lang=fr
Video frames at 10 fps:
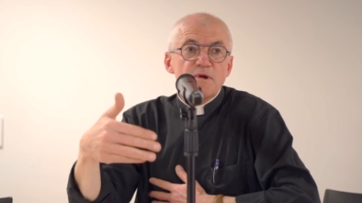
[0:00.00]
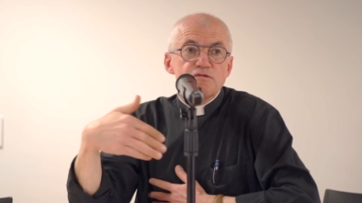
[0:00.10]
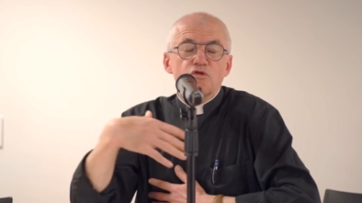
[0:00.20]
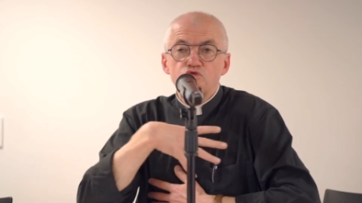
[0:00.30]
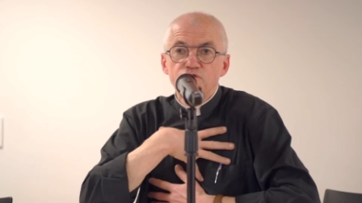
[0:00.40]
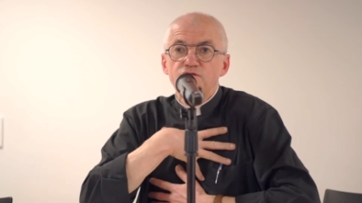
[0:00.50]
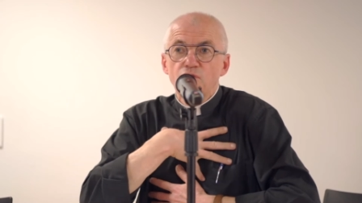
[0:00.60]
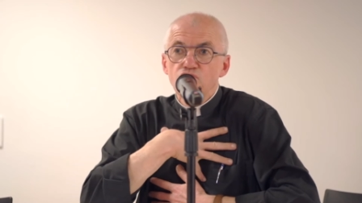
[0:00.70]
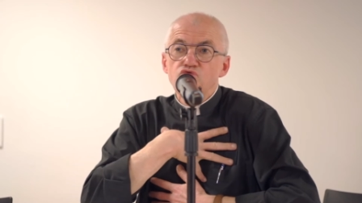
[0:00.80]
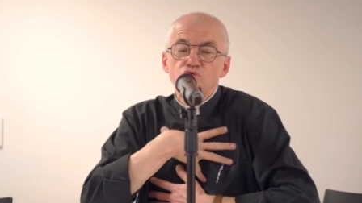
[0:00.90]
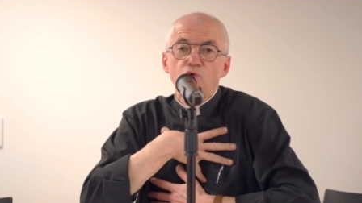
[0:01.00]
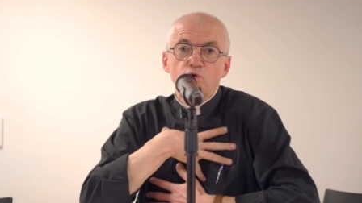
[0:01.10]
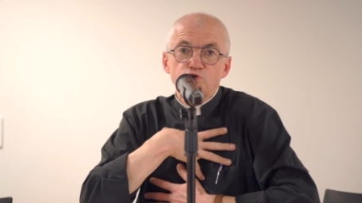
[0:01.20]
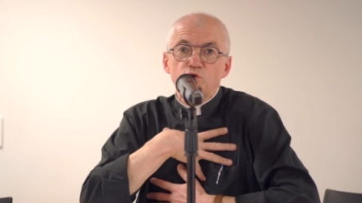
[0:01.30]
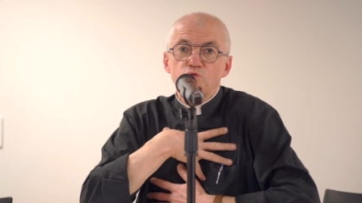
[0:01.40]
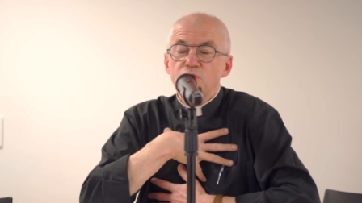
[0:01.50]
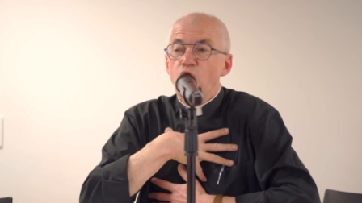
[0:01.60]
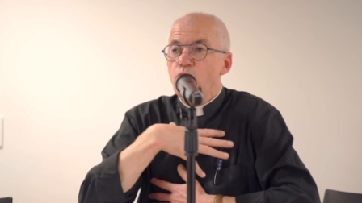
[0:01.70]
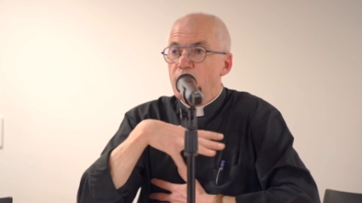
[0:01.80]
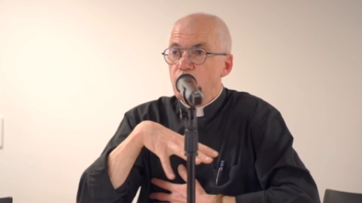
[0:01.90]
à ce que nous vivons, nous, aujourd'hui,
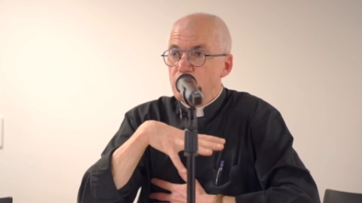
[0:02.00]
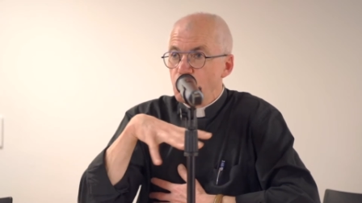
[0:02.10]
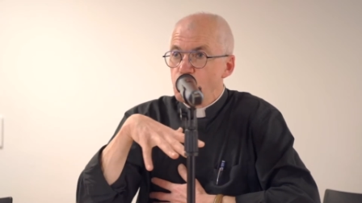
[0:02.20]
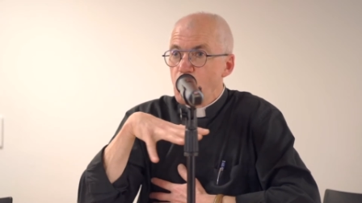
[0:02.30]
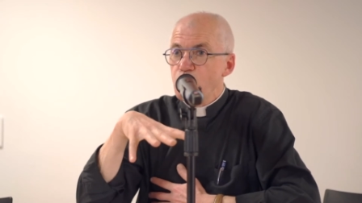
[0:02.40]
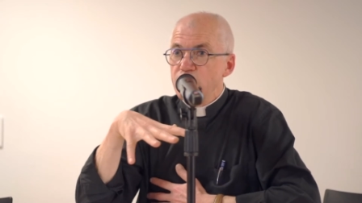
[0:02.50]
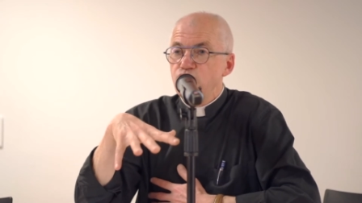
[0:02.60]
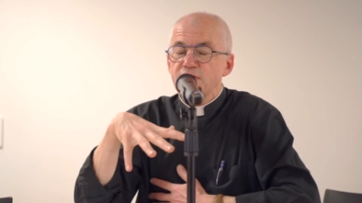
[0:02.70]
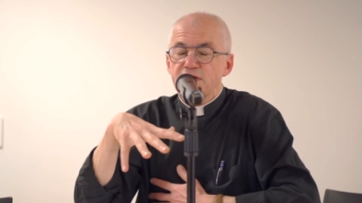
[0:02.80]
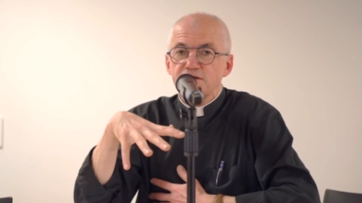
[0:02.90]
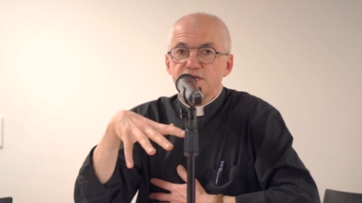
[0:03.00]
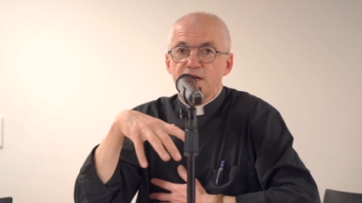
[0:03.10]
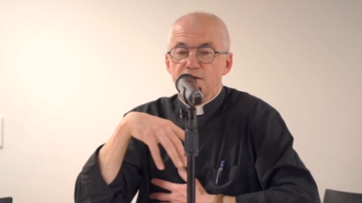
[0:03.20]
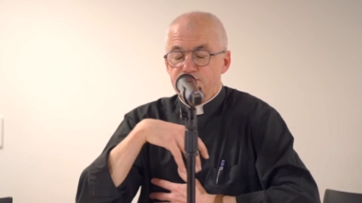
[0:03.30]
au moins, au point de vue ecclésial.